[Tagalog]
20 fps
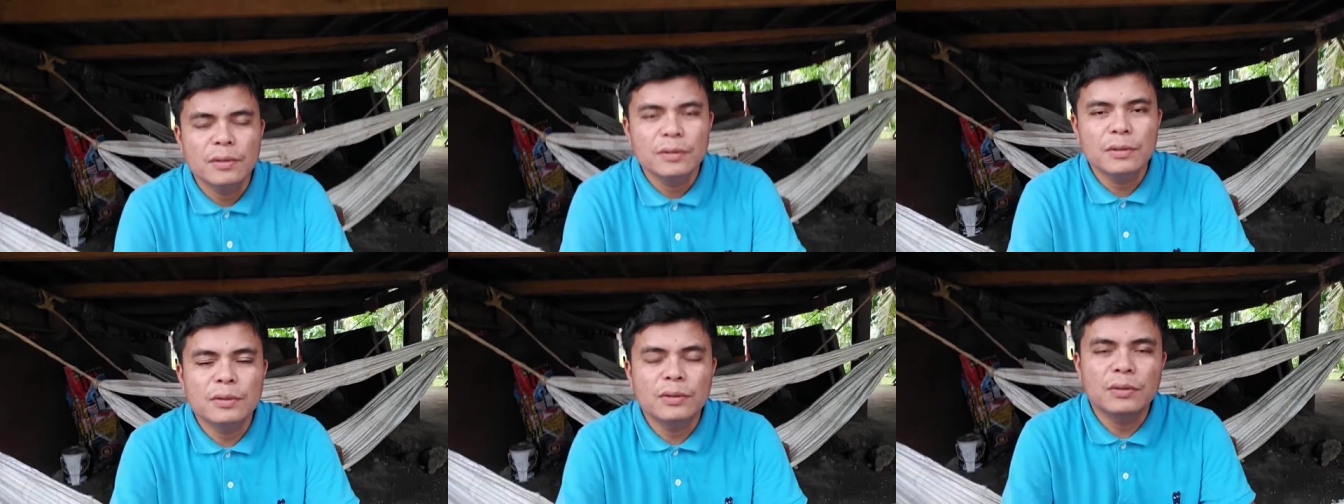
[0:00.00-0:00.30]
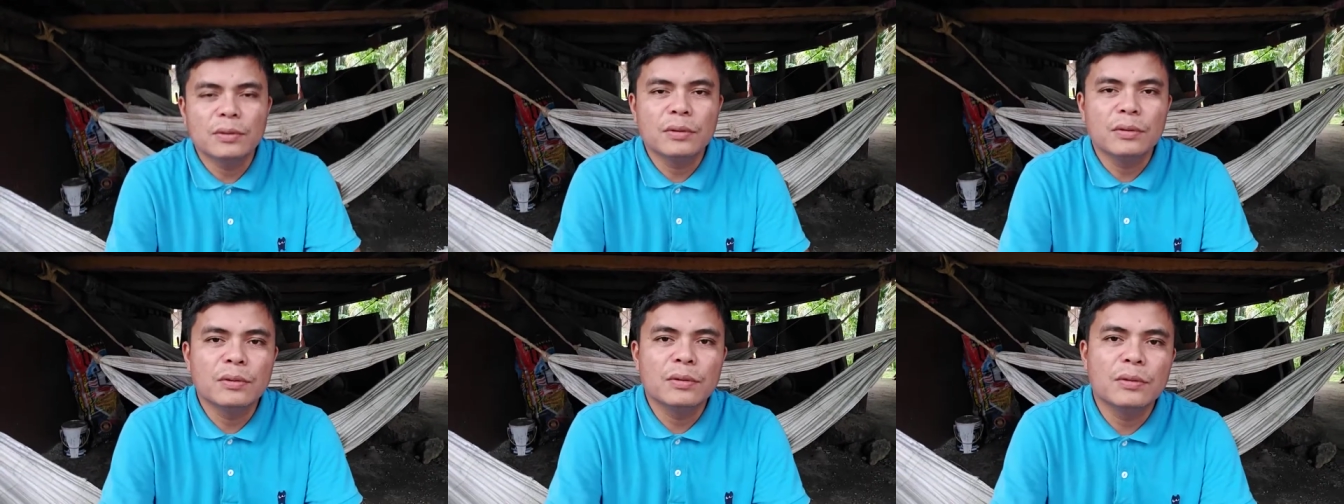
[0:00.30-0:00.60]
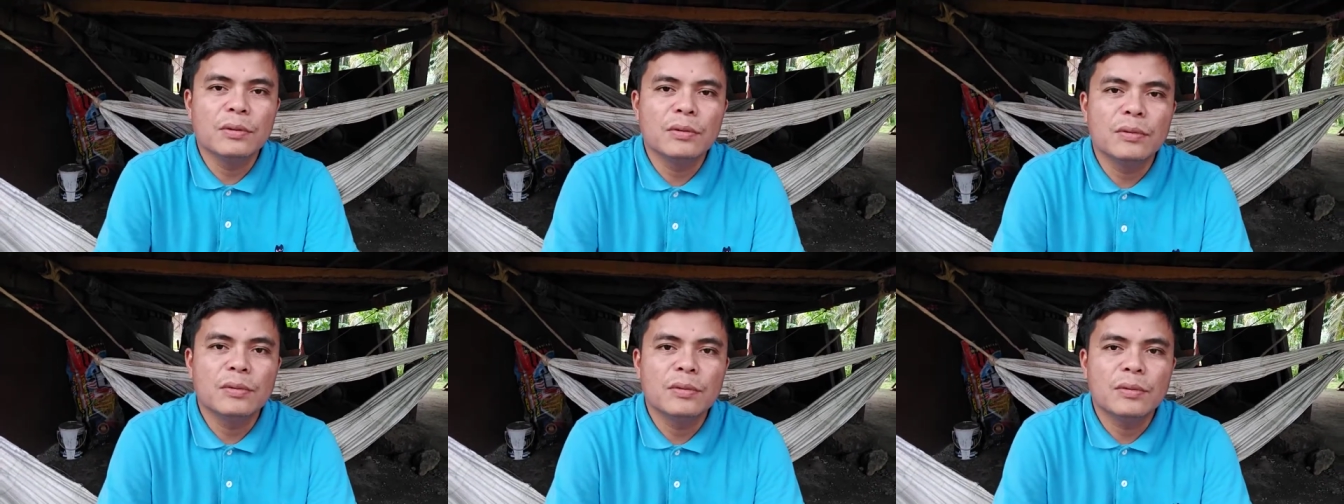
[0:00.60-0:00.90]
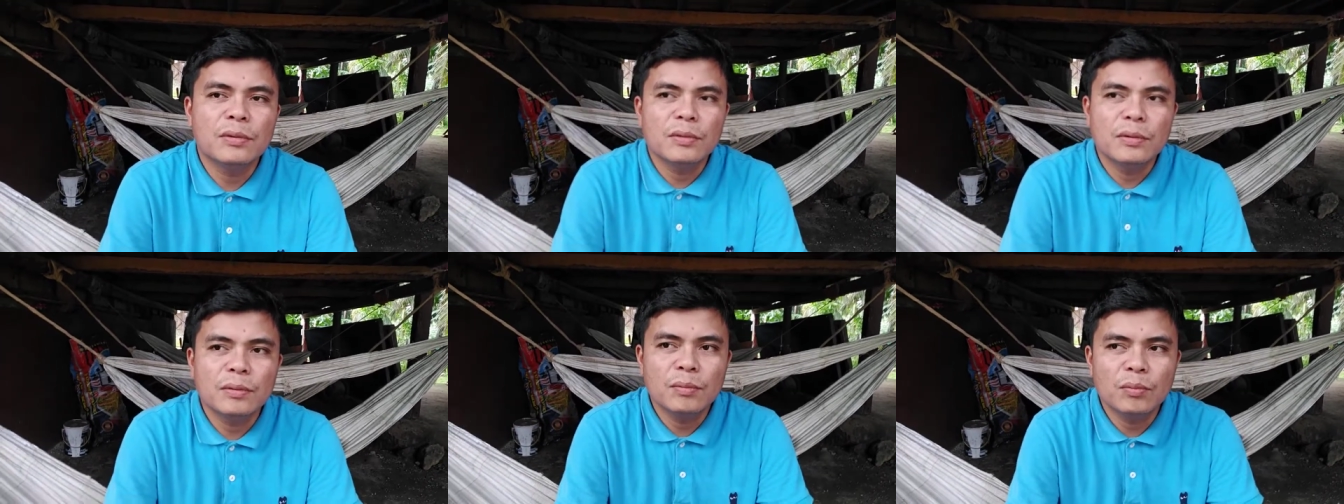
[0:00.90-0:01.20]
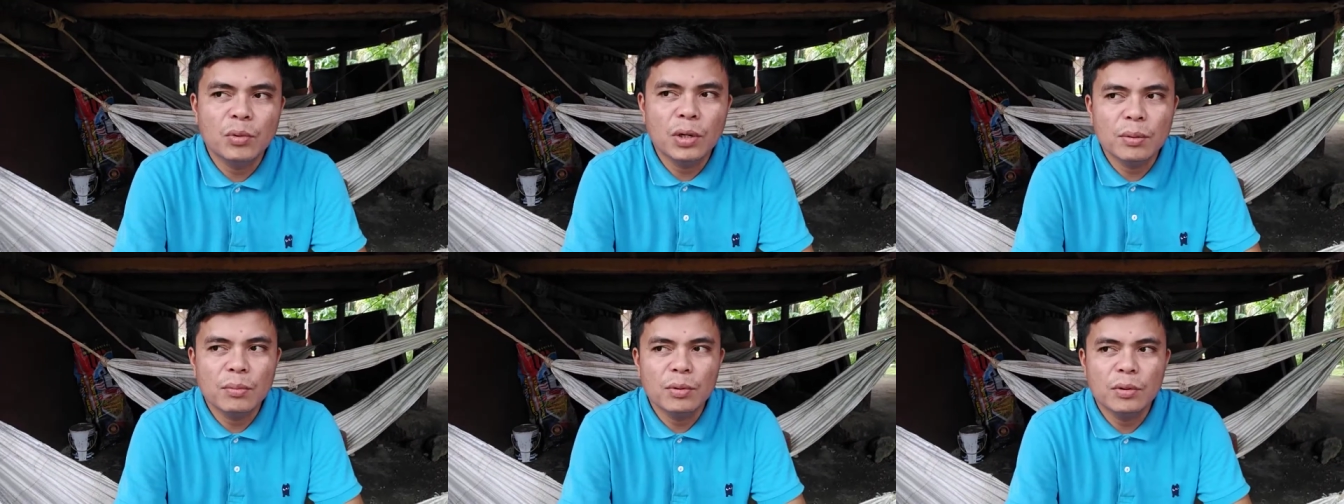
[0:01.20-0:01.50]
So
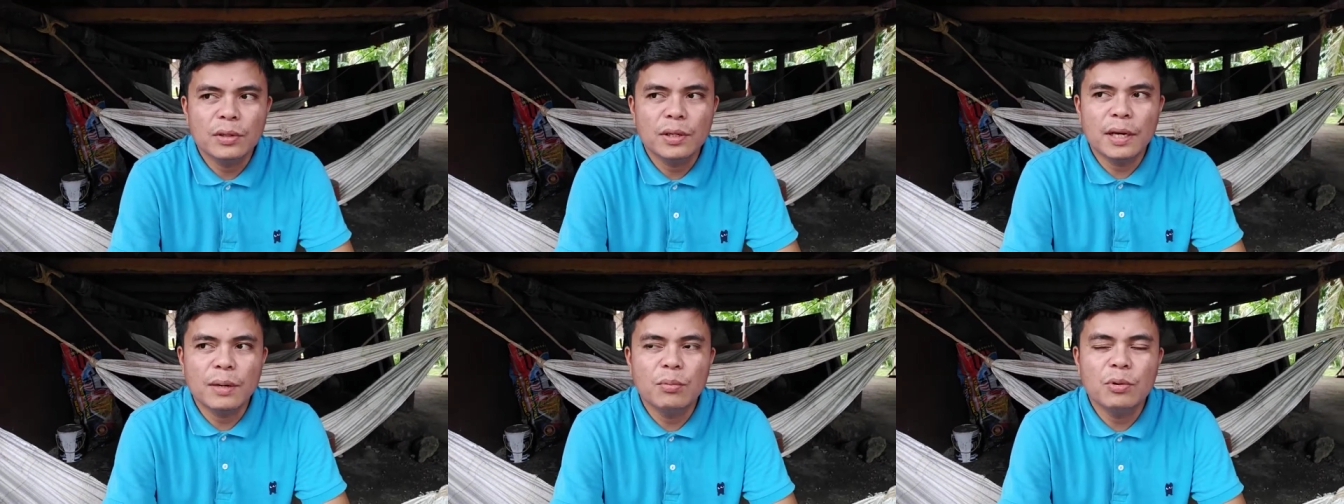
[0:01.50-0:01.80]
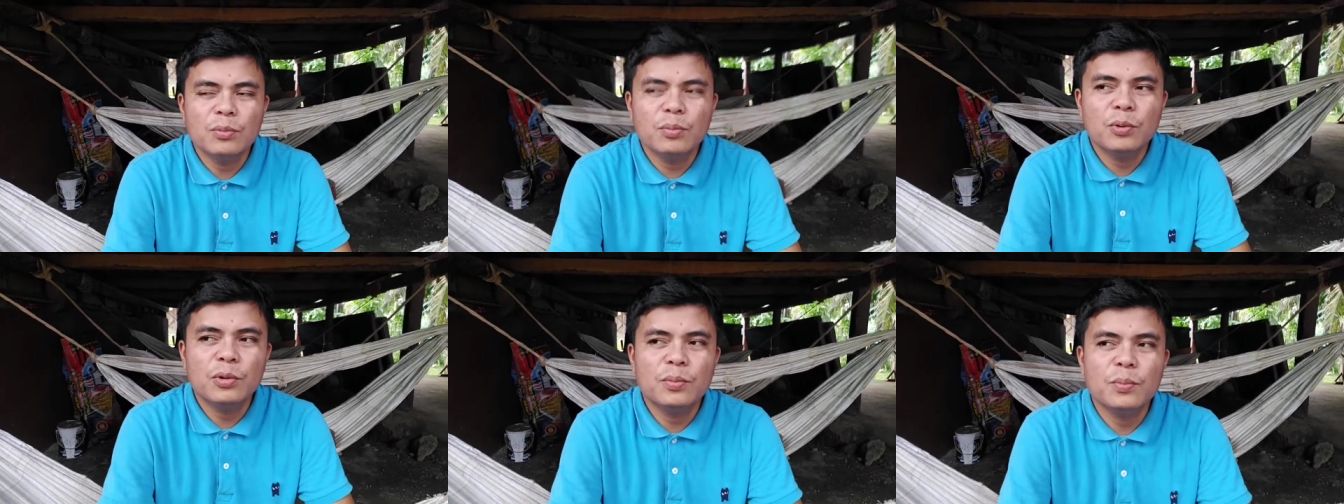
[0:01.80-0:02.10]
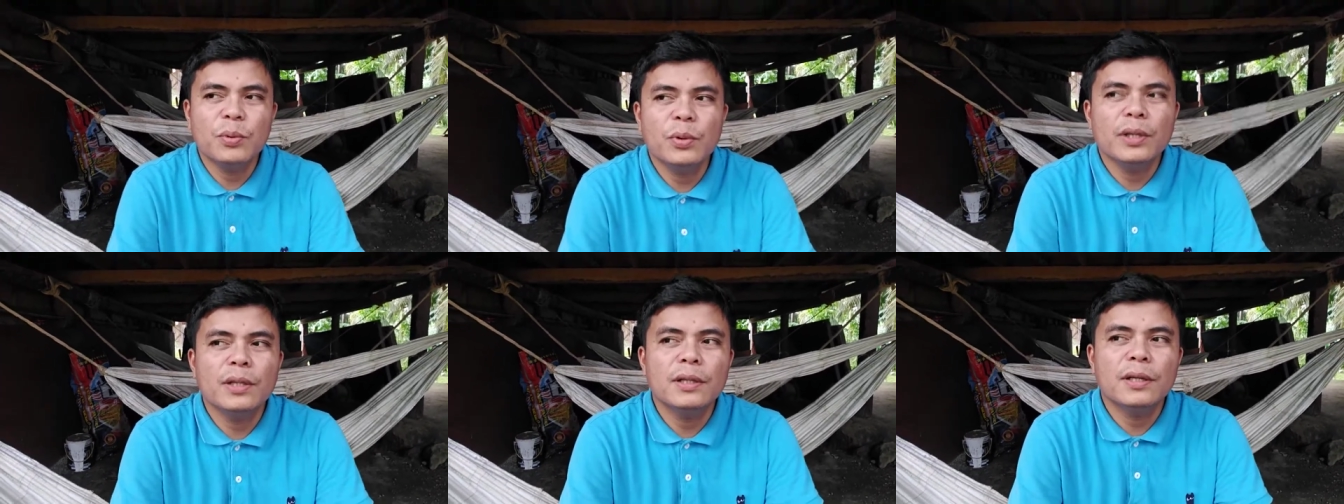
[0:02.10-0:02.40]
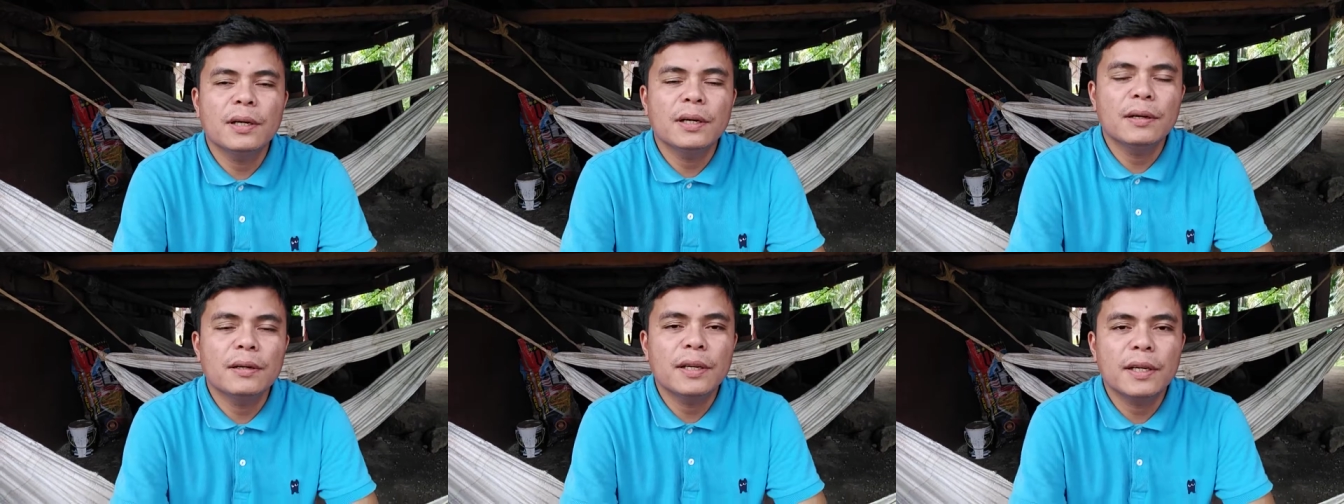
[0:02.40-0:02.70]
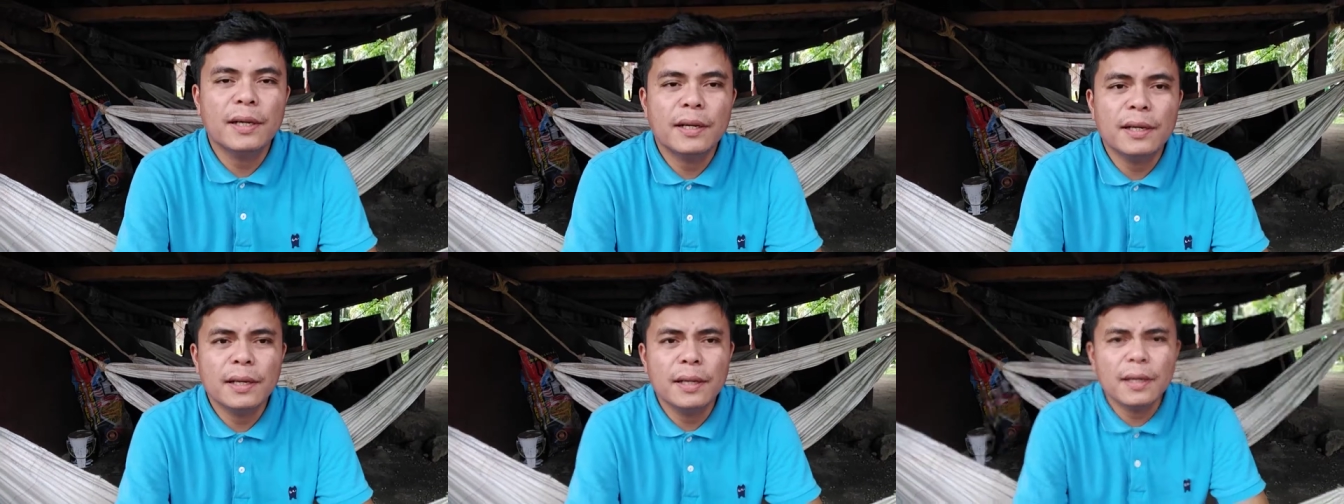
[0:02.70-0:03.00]
Muabot, naabot po sa point nga
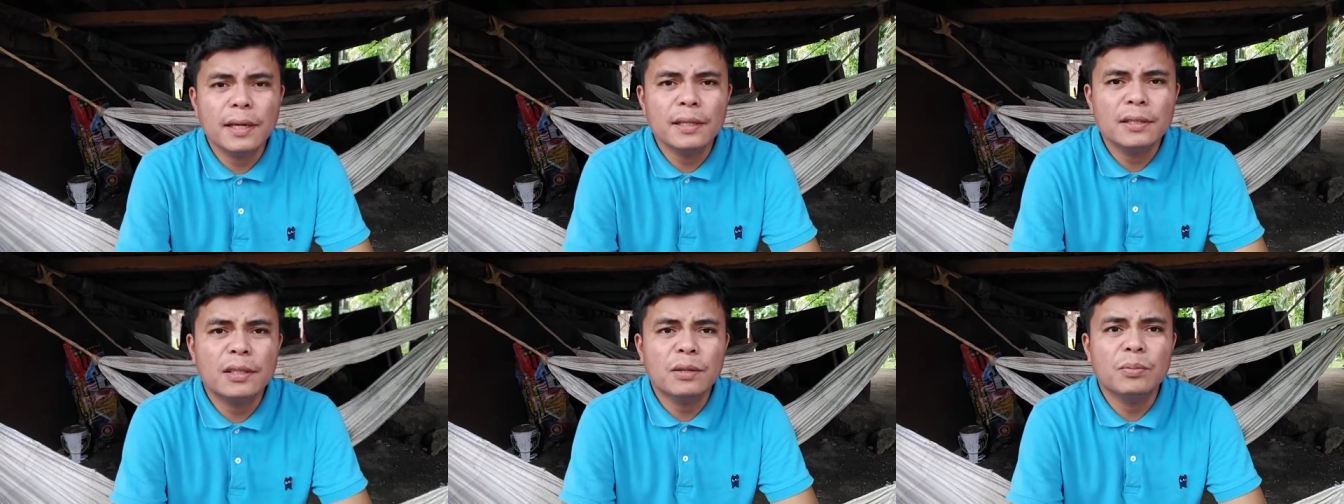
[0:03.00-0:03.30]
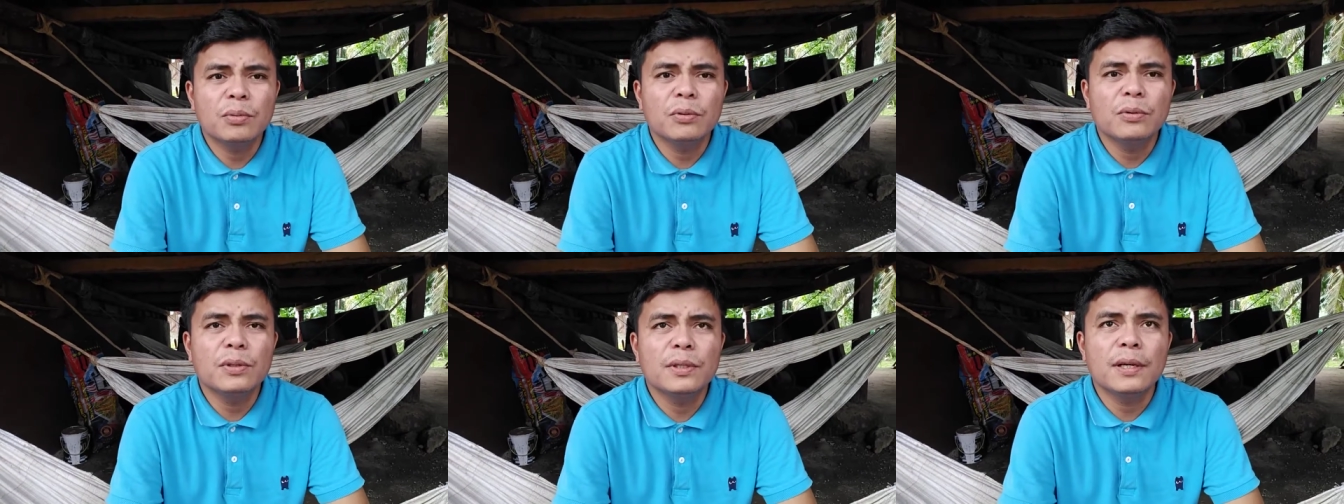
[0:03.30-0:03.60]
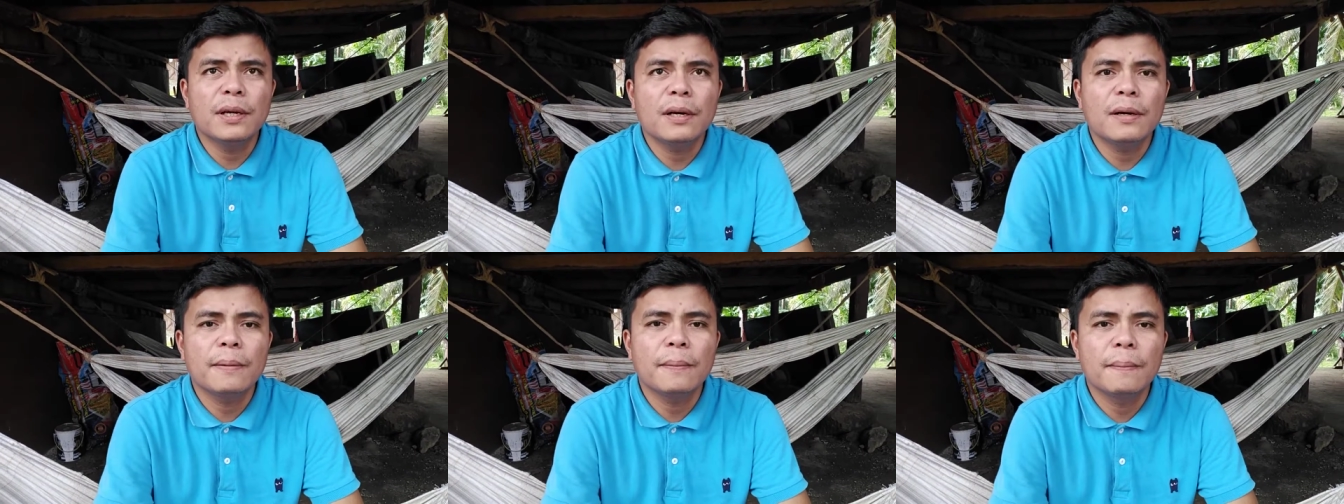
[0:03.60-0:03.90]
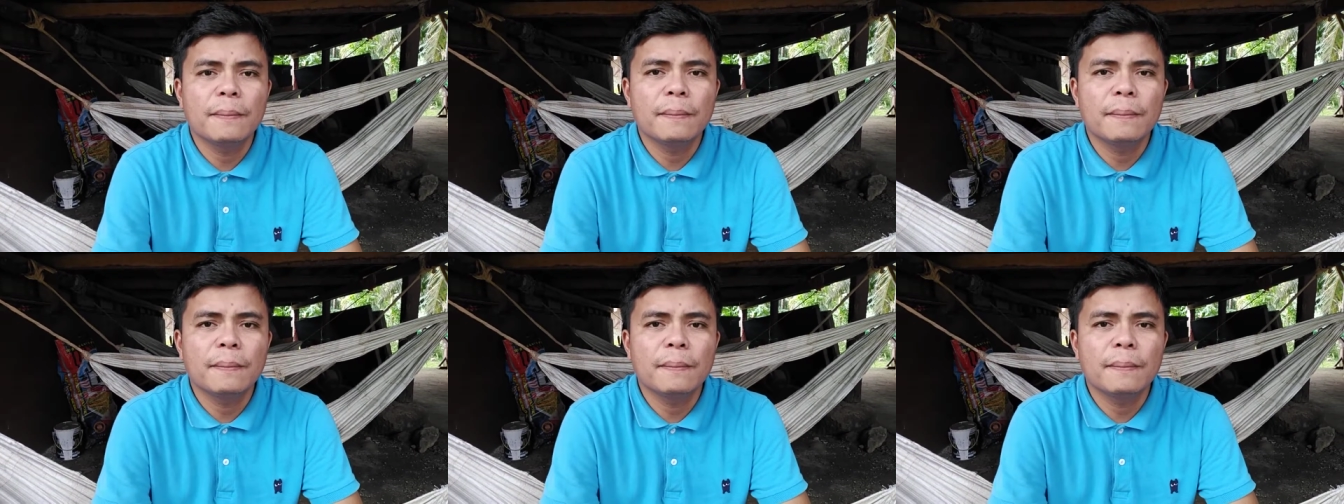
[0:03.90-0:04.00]
nakarealize ra pud siya